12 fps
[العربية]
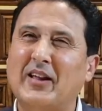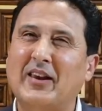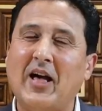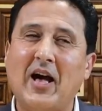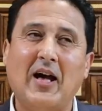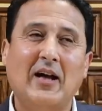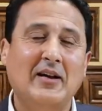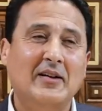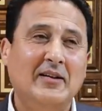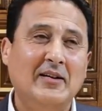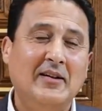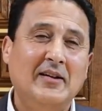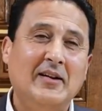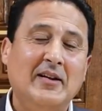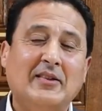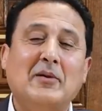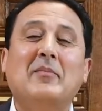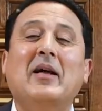الله
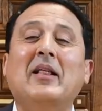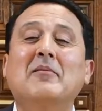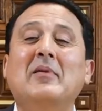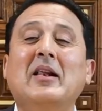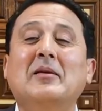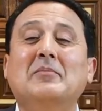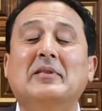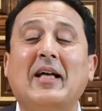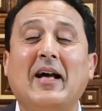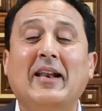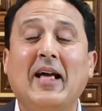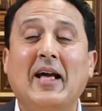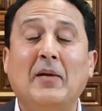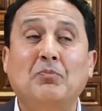طب ما احنا الملك بتاعنا